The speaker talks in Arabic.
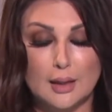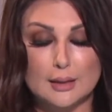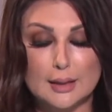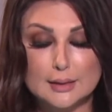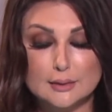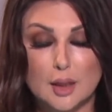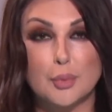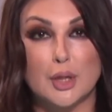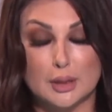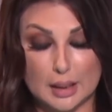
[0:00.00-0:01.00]
لكن
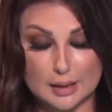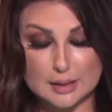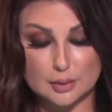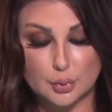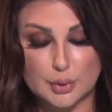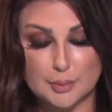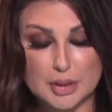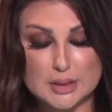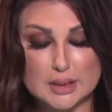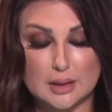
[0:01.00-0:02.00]
تبقى رئاسته
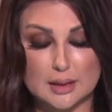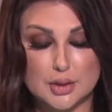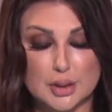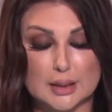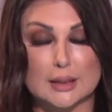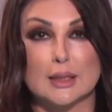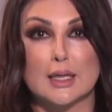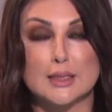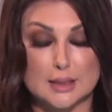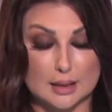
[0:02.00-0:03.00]
لمجلس إدارة شركة
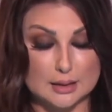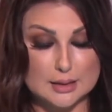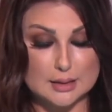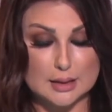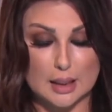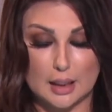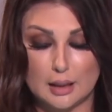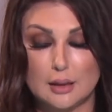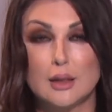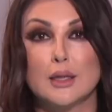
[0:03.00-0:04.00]
الأحساء
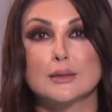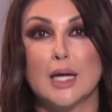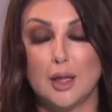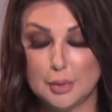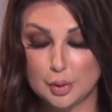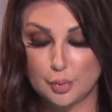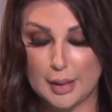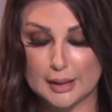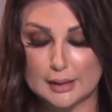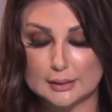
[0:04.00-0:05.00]
للسياحة تحمل
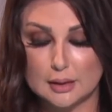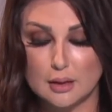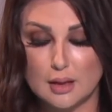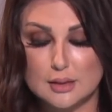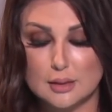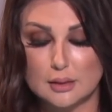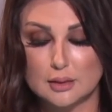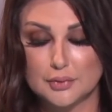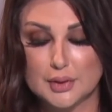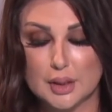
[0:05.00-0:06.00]
مكانة
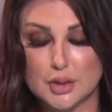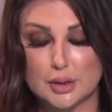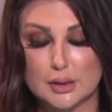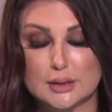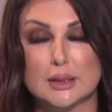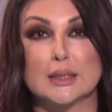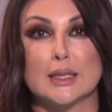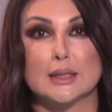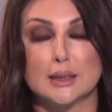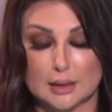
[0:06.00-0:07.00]
خاصة في نشاطاته
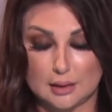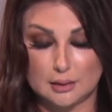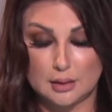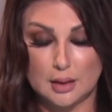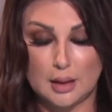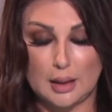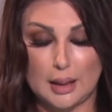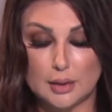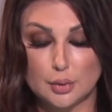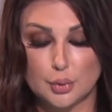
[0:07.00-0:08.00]
الكثيرة
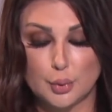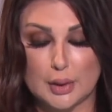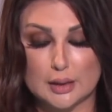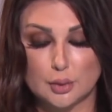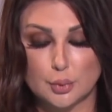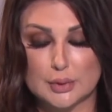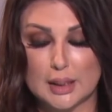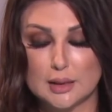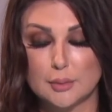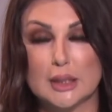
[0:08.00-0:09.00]
حيث يكرر
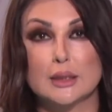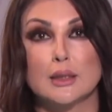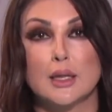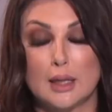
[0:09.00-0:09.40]
دائما